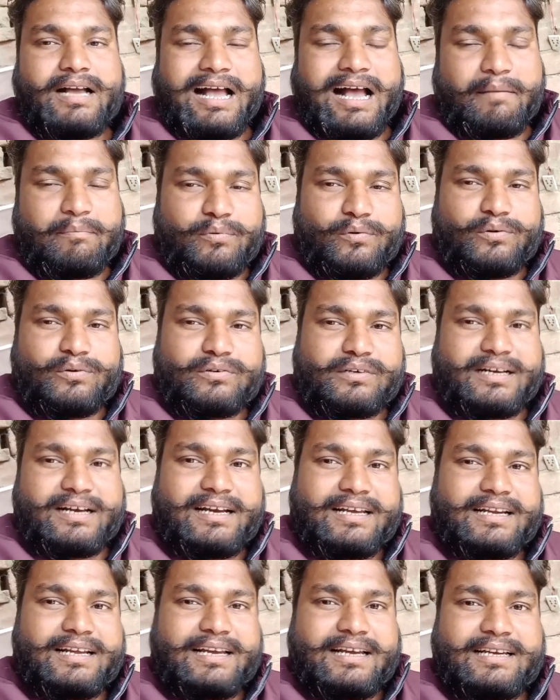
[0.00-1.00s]
आप लोग
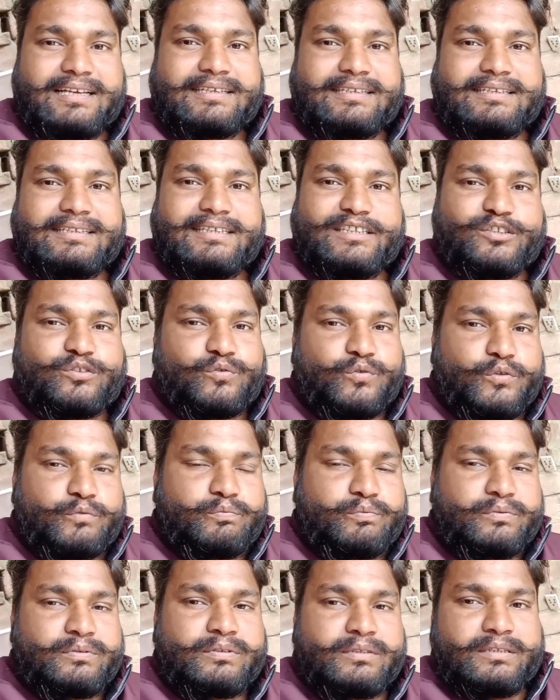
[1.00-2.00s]
कह रहे हैं कि यूट्यूब
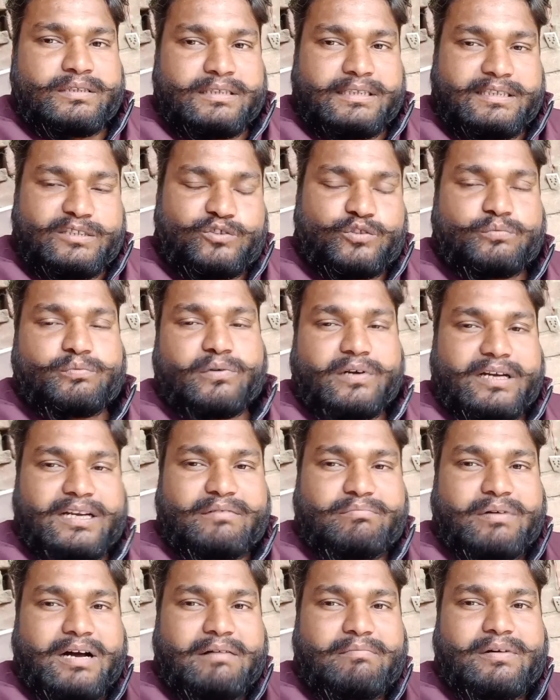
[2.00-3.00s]
यूट्यूब
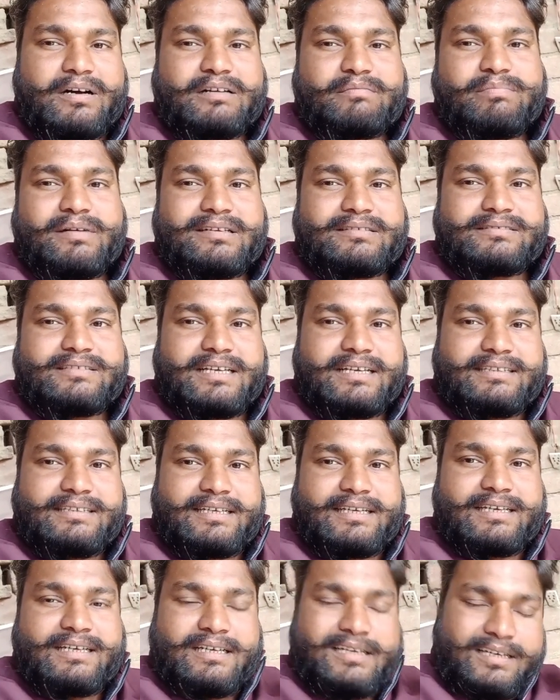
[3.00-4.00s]
वाले बाबा के पास
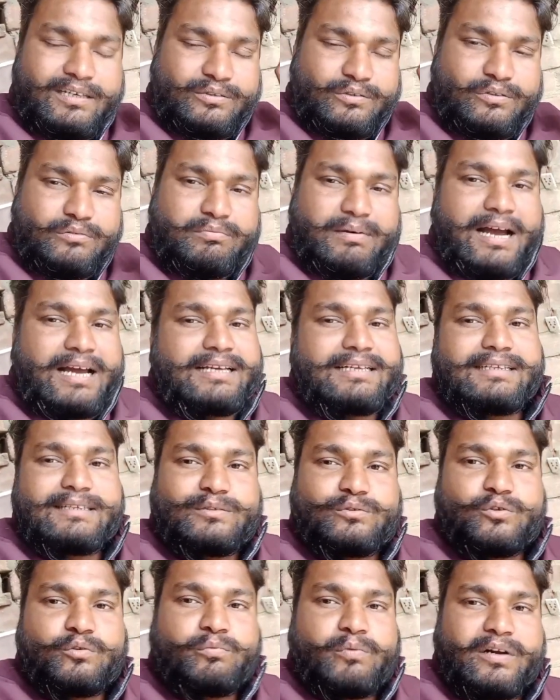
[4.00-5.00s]
जाइए तो भाई
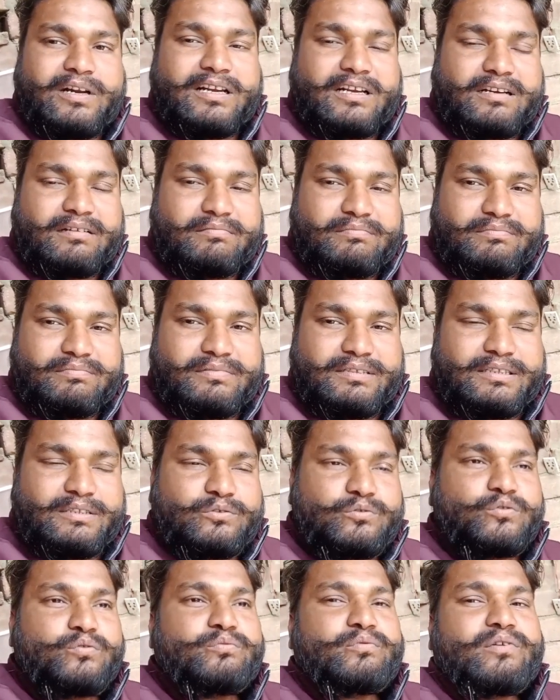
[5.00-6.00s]
यूट्यूब वाले
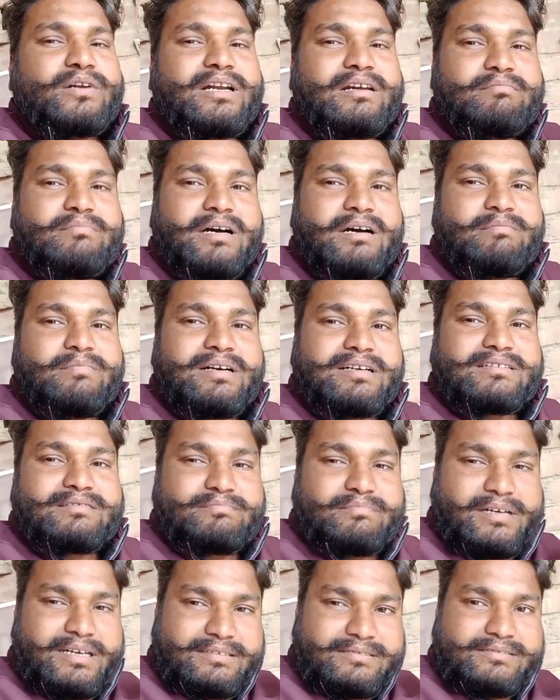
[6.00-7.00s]
यूट्यूब वाला बाबा
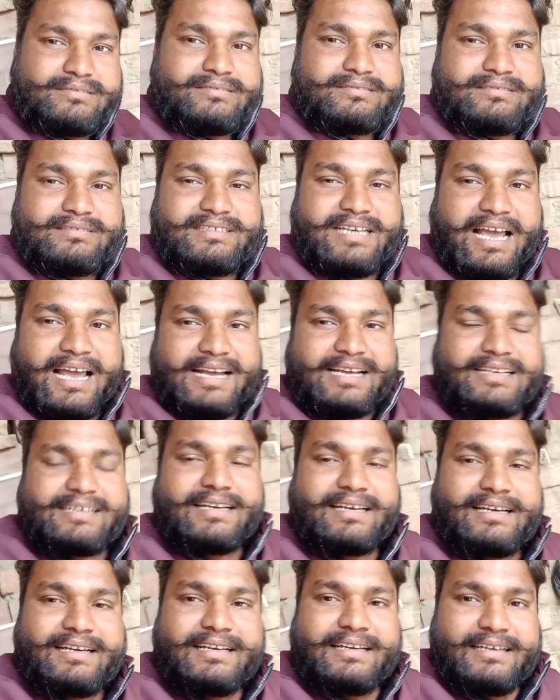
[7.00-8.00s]
के पास
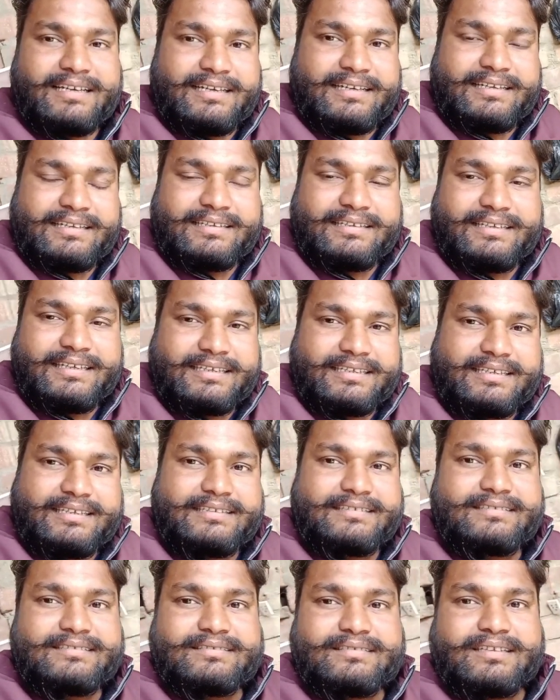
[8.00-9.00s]
जाएंगे
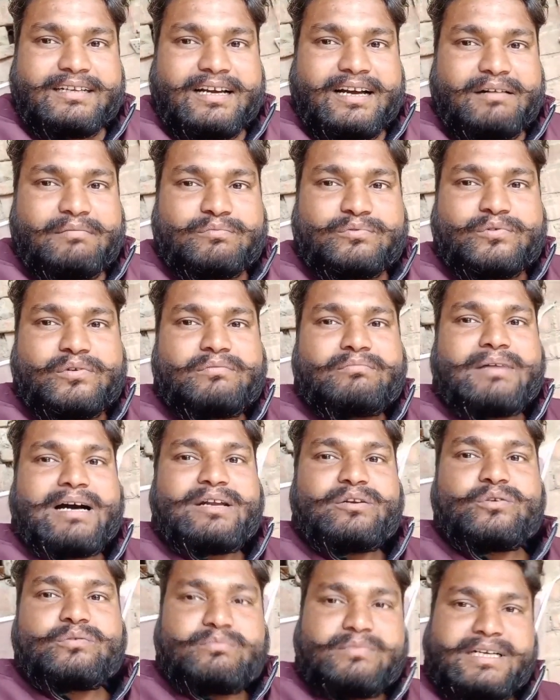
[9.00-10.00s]
लेकिन हमको
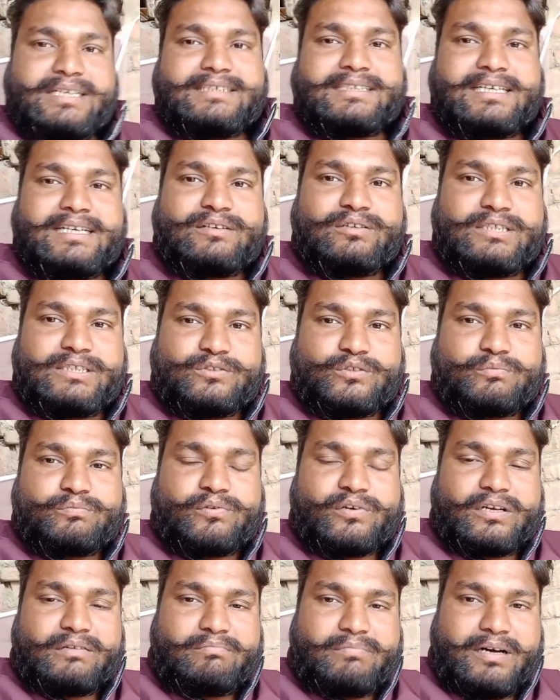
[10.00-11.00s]
मालूम नहीं है यूट्यूब
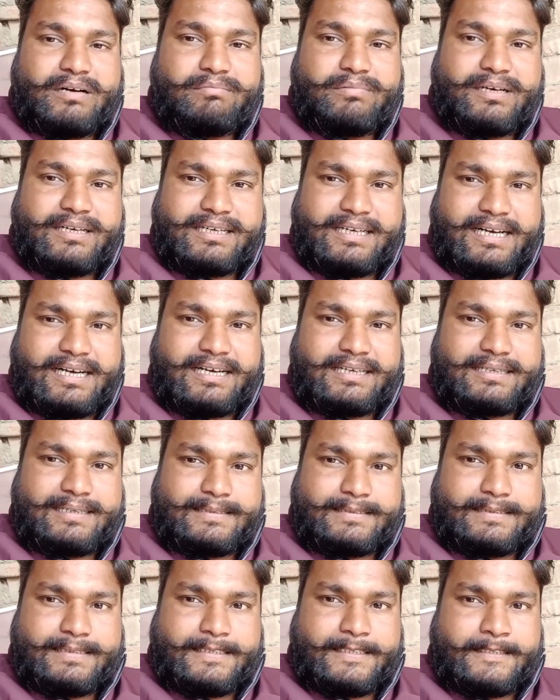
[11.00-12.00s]
वाले बाबा कहाँ
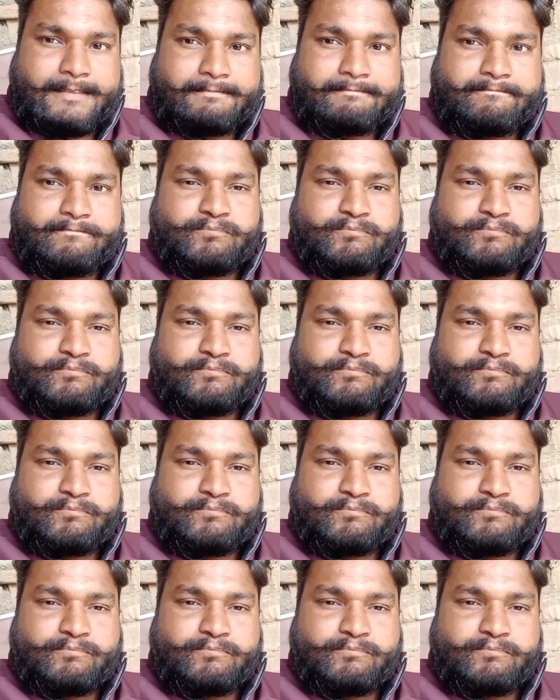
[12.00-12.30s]
रहते हैं